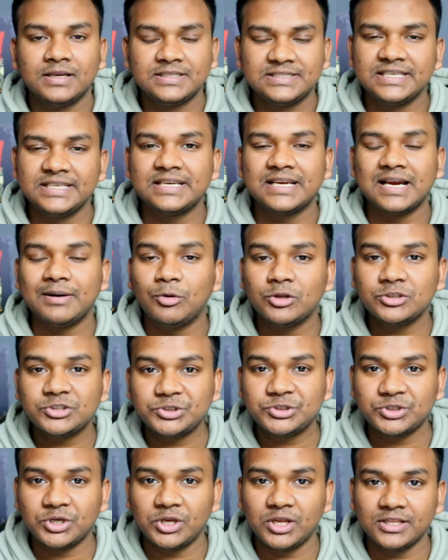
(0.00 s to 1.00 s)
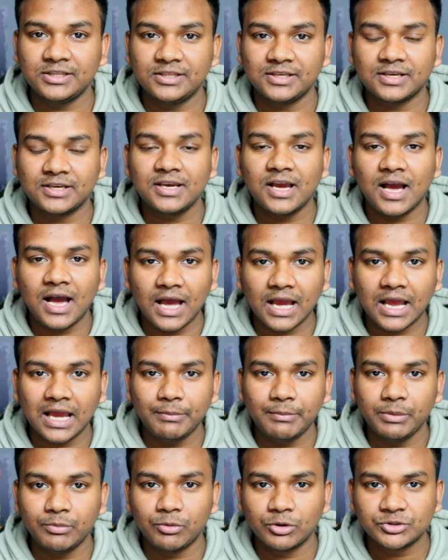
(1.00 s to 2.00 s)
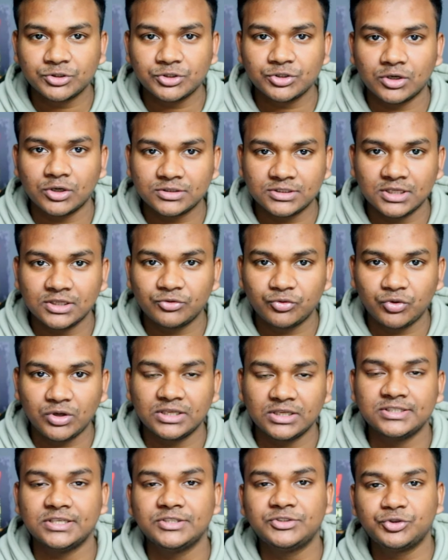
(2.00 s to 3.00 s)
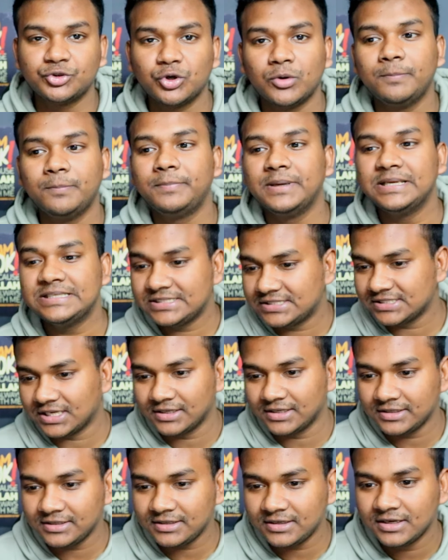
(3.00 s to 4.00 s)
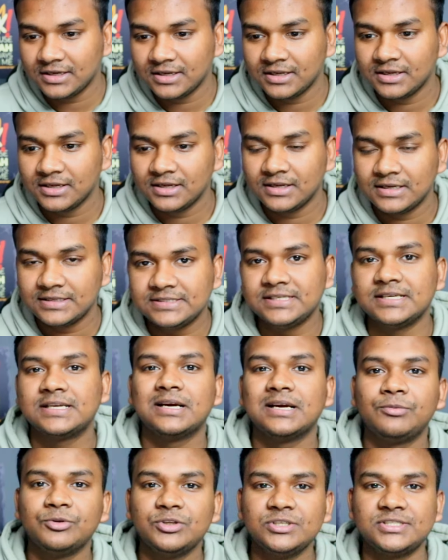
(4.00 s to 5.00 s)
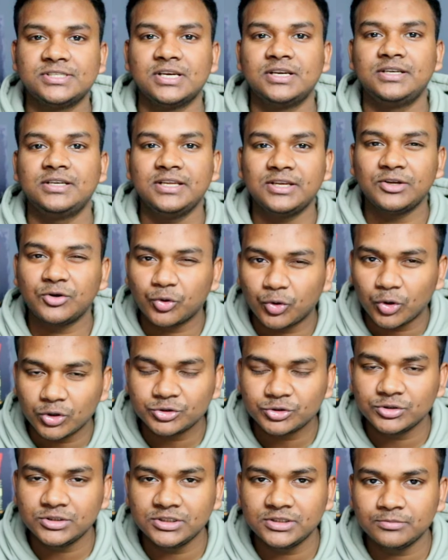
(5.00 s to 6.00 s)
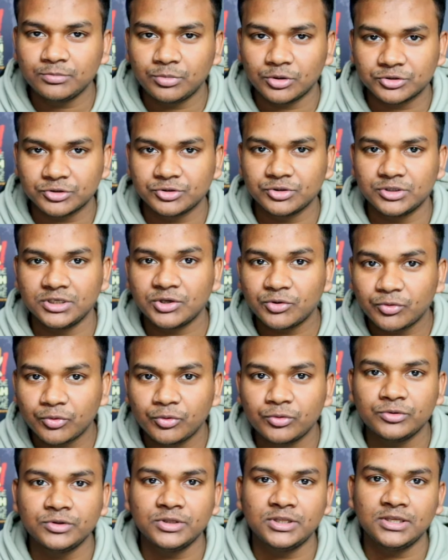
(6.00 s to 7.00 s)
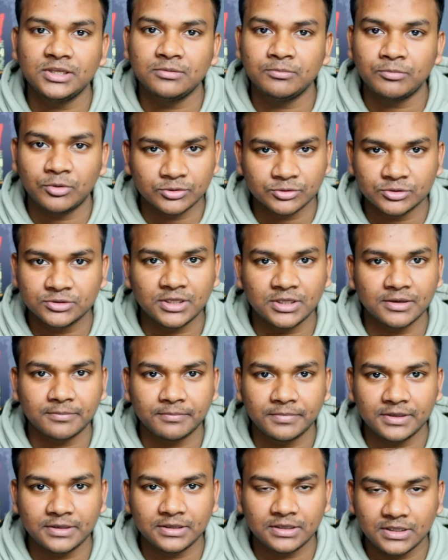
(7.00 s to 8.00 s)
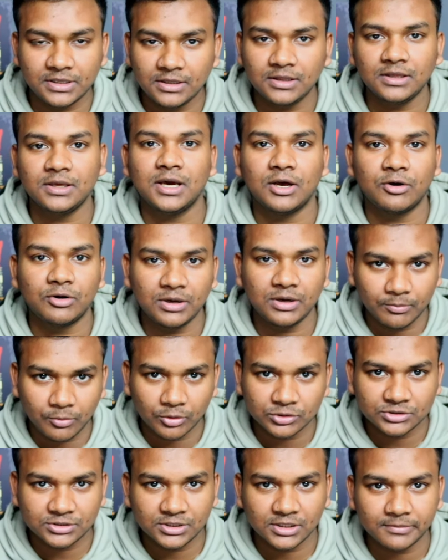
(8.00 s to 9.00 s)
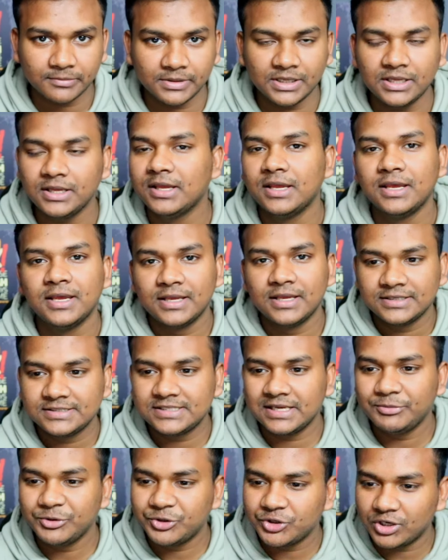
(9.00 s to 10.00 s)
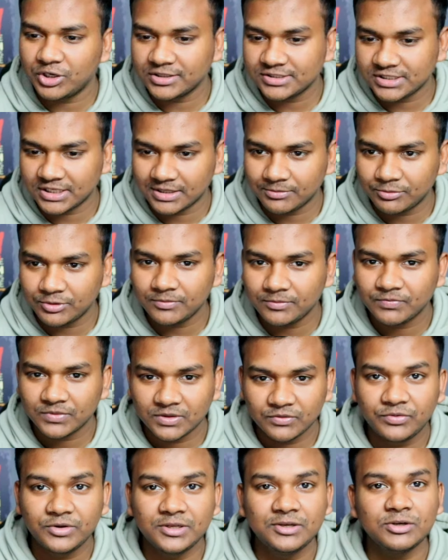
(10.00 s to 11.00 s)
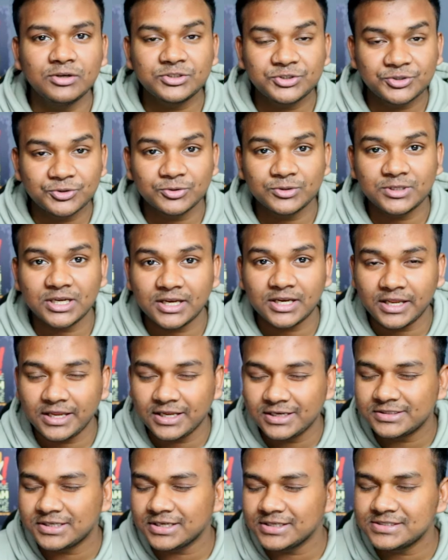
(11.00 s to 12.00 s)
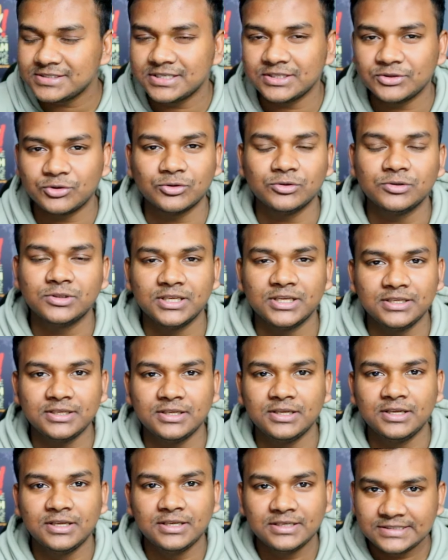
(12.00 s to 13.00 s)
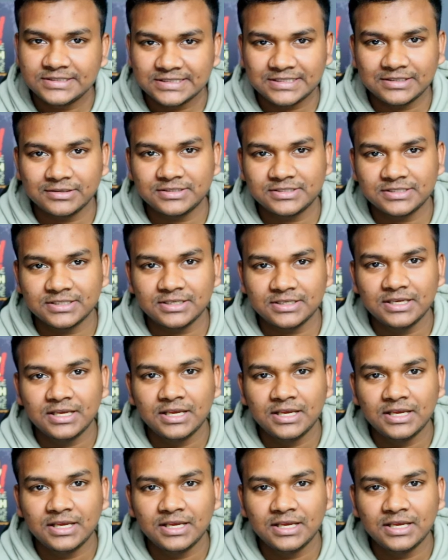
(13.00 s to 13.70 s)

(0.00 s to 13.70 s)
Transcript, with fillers: শিক্ষা মন্ত্রণালয় থেকে আগামী বছর অর্থাৎ দুই সালের শিক্ষা প্রতিষ্ঠান ঠিক কতদিন বছরে কোন দিন বন্ধ থাকবে কি কি কারণে বন্ধ থাকবে সে বিষয়টা জানাবো ভিডিও শুরুতে একটা ইন্টারেস্টিং তথ্য দেই সেটা হচ্ছে